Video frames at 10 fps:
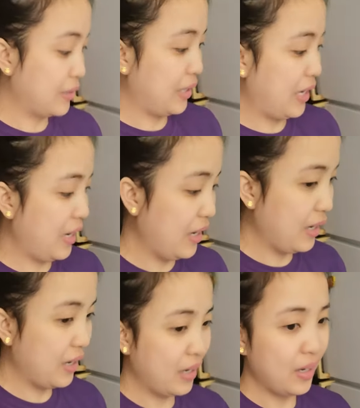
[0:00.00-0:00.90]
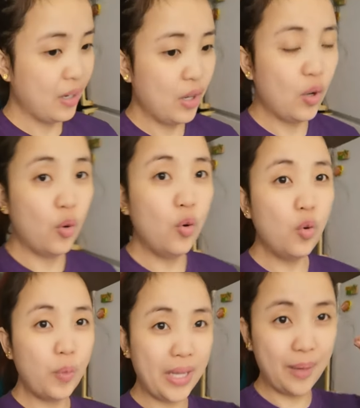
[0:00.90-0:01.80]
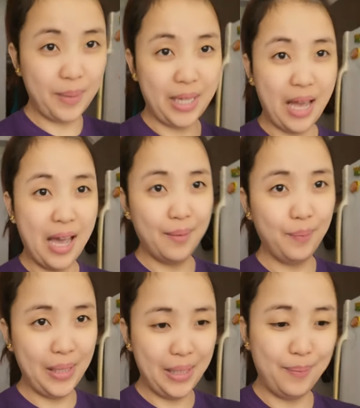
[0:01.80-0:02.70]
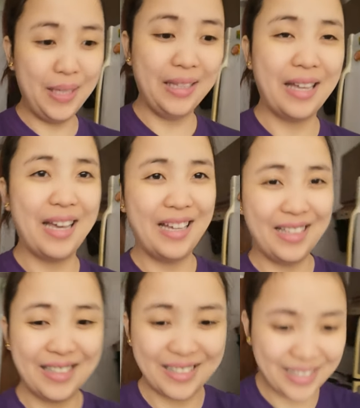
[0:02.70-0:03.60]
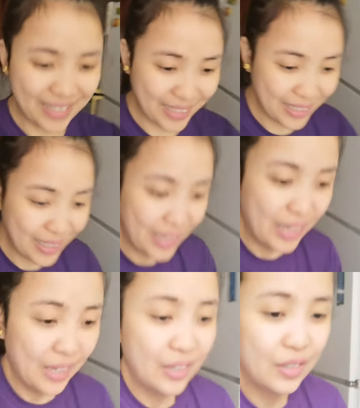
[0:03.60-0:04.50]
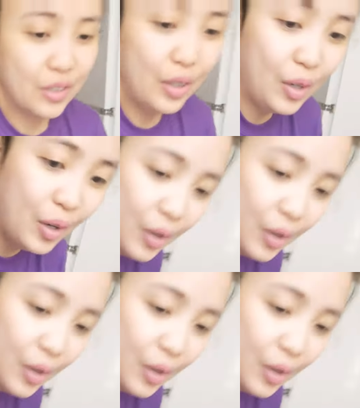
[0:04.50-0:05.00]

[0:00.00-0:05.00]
kasi, uuwi kami ng Pilipinas. So,